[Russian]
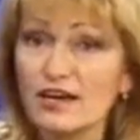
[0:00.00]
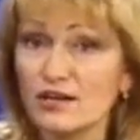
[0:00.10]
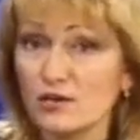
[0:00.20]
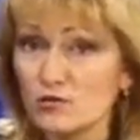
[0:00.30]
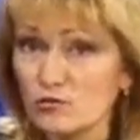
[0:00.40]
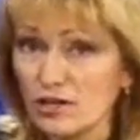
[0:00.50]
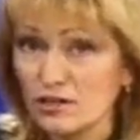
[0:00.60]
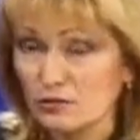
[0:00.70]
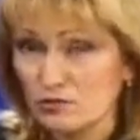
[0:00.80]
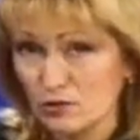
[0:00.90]
э,
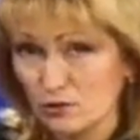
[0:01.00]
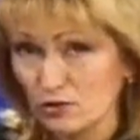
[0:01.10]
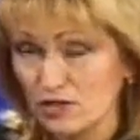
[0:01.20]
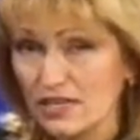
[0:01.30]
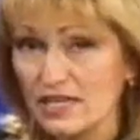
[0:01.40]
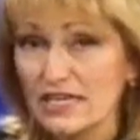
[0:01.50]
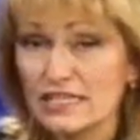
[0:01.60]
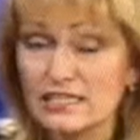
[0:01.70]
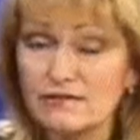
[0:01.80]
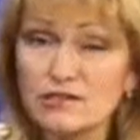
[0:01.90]
консультанты-психологи,
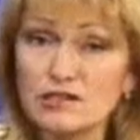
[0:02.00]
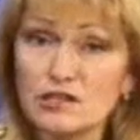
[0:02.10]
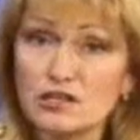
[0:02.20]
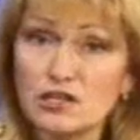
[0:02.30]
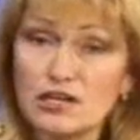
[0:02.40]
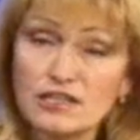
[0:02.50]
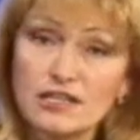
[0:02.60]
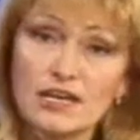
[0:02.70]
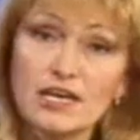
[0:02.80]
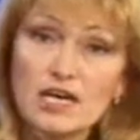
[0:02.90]
действительные
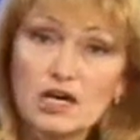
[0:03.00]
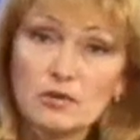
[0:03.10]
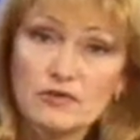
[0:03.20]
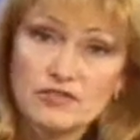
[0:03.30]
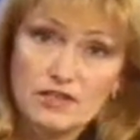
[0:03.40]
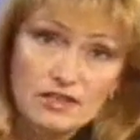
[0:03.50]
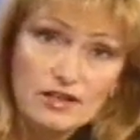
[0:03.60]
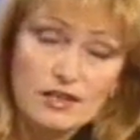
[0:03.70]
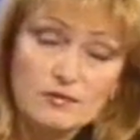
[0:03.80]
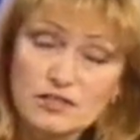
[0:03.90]
члены
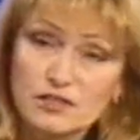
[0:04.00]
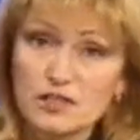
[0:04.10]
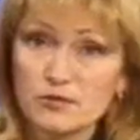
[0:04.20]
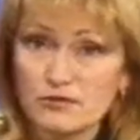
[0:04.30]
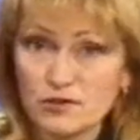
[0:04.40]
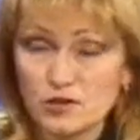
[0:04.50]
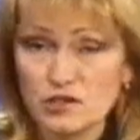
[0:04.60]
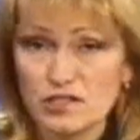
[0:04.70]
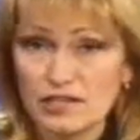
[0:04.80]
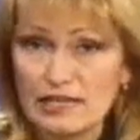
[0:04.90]
профессиональной
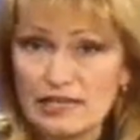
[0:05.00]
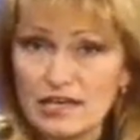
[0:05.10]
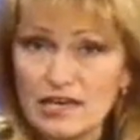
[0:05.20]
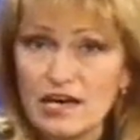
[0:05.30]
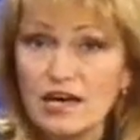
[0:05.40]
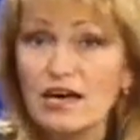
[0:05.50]
психотерапевтической лиги